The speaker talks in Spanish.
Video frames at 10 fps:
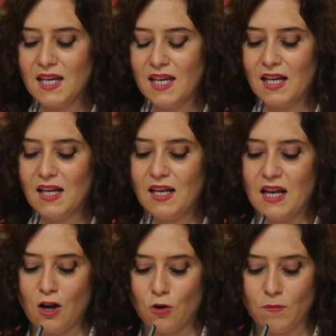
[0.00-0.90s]
que
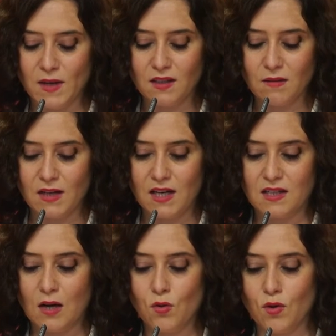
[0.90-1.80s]
la economía también es
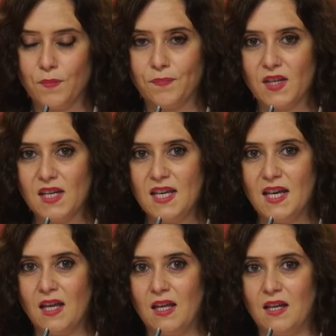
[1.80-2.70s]
salud y
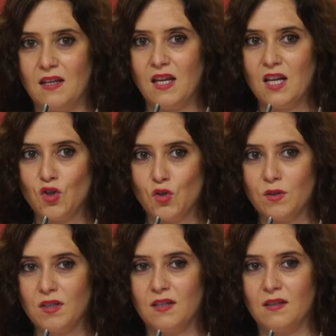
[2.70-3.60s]
que, de hecho,
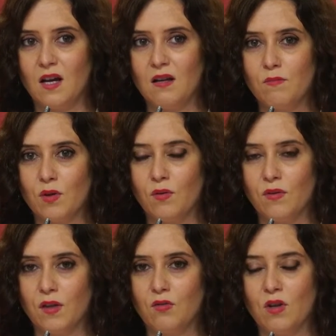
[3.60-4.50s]
se están
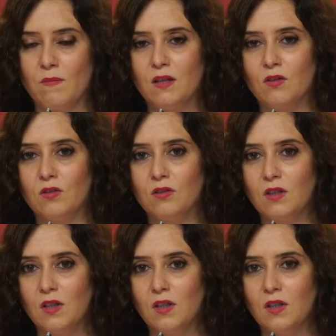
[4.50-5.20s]
produciendo un